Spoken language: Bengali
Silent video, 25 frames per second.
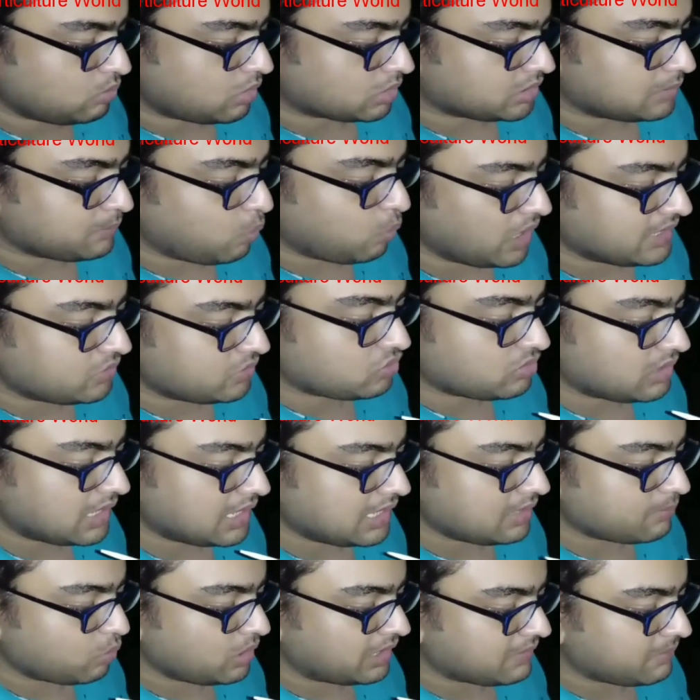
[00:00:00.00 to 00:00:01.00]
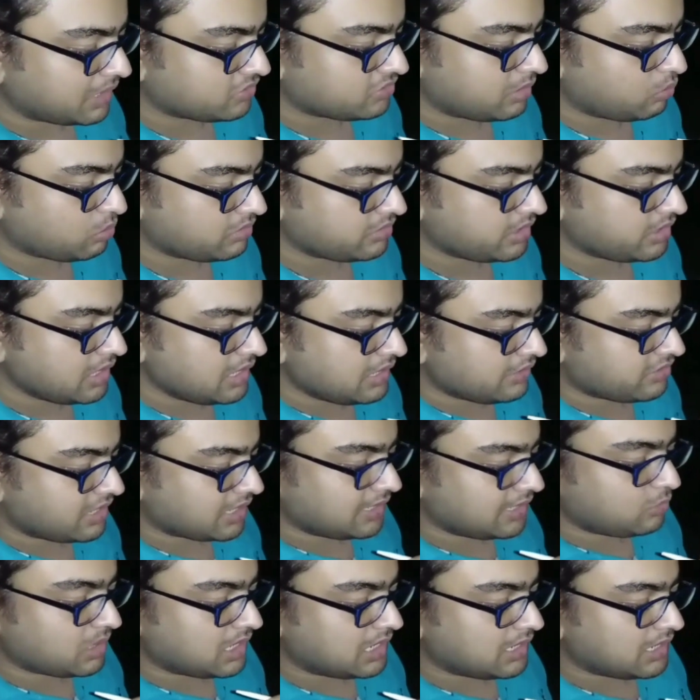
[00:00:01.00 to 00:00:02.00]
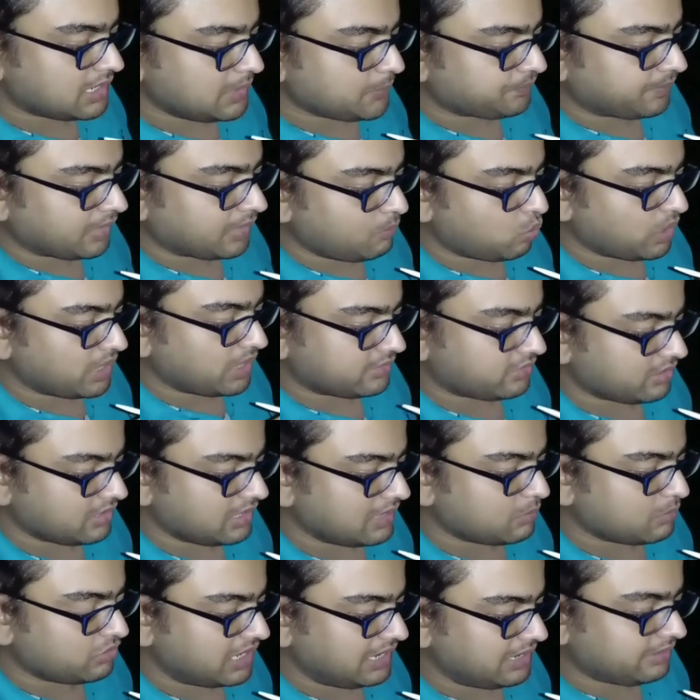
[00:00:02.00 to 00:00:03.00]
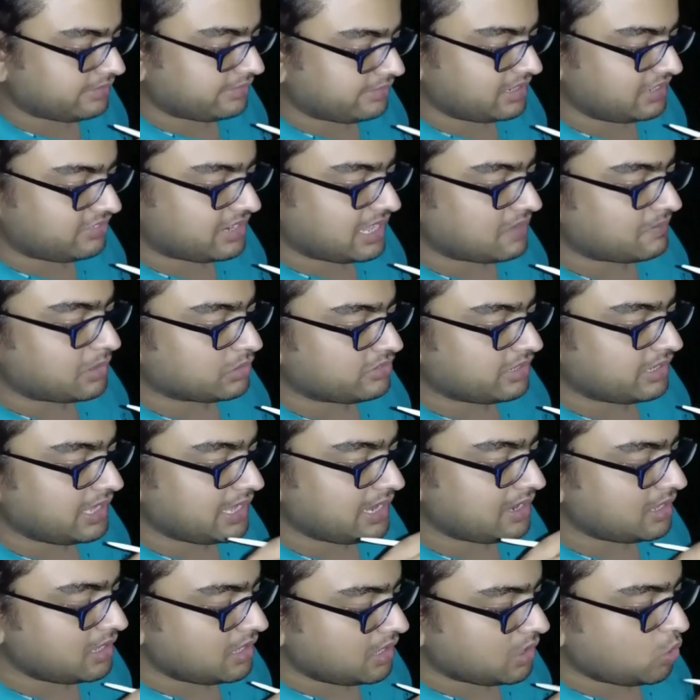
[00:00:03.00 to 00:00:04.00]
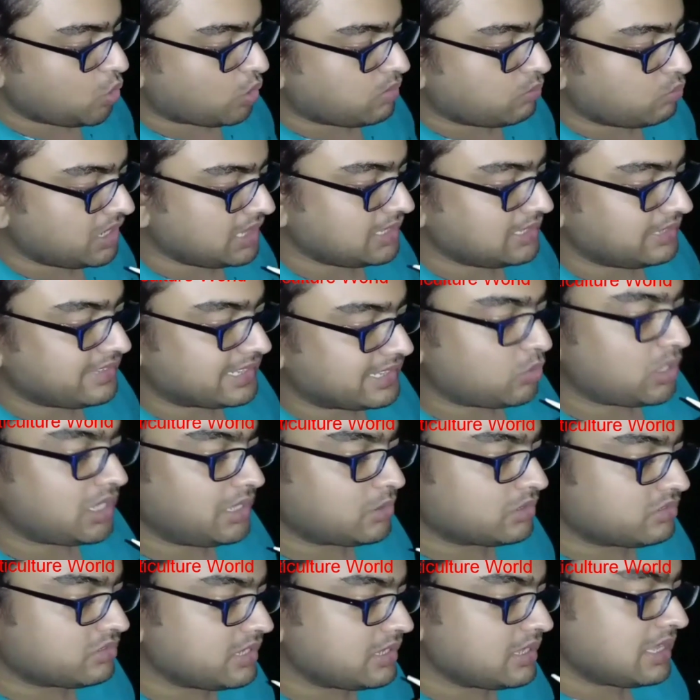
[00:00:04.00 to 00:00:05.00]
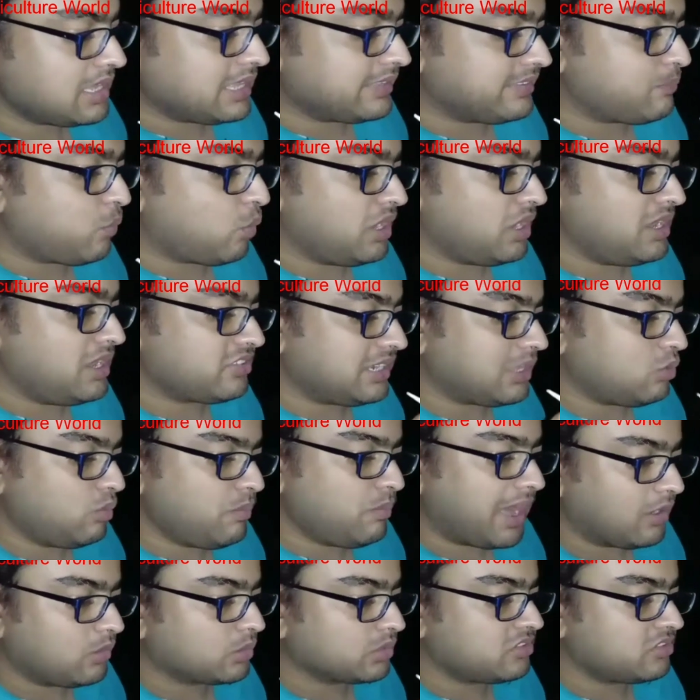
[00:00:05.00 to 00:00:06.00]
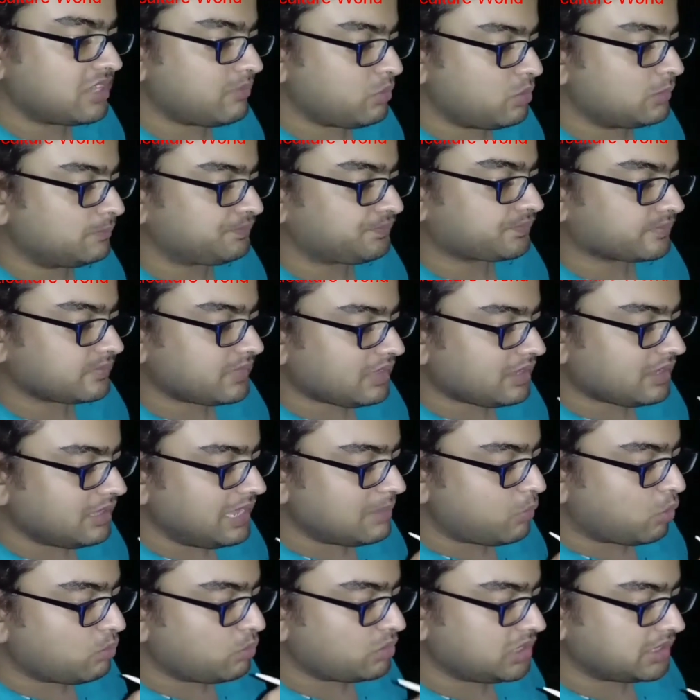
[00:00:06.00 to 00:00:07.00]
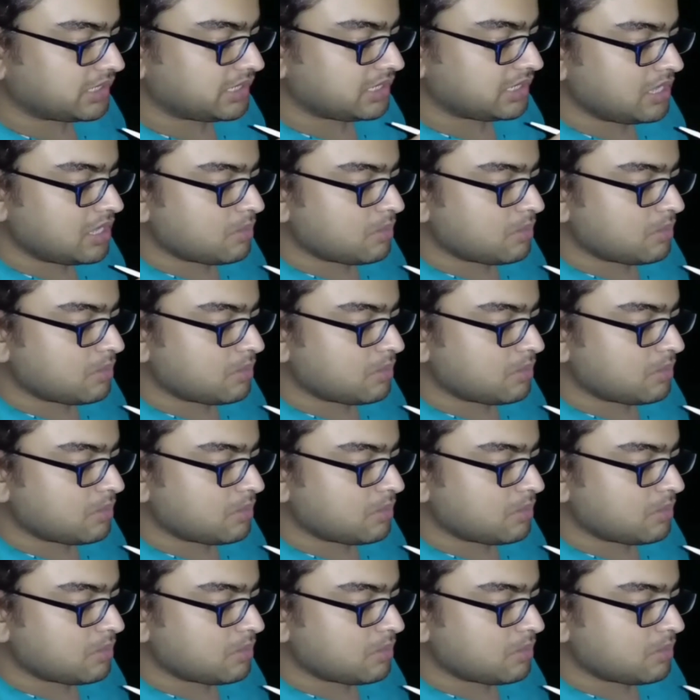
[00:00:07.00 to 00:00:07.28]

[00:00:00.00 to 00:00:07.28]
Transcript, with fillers: কৃত্রিমভাবে যে পরাগ মিলন সে বিষয়ে আলোকপাত করে নেবে আপনাদের সাথে দেখে নিন ভিডিওটি মন দিয়ে